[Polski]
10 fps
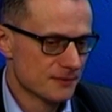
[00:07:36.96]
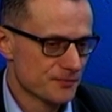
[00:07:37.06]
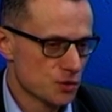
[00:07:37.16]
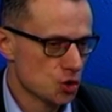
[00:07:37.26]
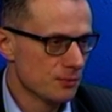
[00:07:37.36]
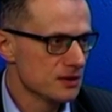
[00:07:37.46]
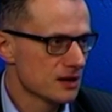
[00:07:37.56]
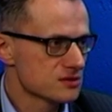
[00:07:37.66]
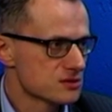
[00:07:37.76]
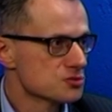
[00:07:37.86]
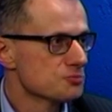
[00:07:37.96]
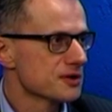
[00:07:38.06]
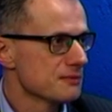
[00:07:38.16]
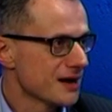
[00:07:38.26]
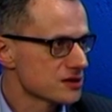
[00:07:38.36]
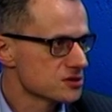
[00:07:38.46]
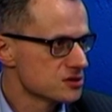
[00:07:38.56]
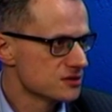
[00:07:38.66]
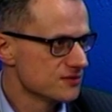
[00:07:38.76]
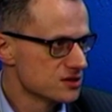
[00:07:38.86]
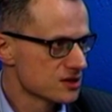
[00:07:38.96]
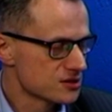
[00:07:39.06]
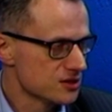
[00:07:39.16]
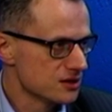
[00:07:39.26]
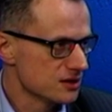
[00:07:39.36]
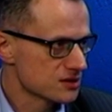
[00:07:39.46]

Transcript: dominacji, supremacji cywilizacyjnej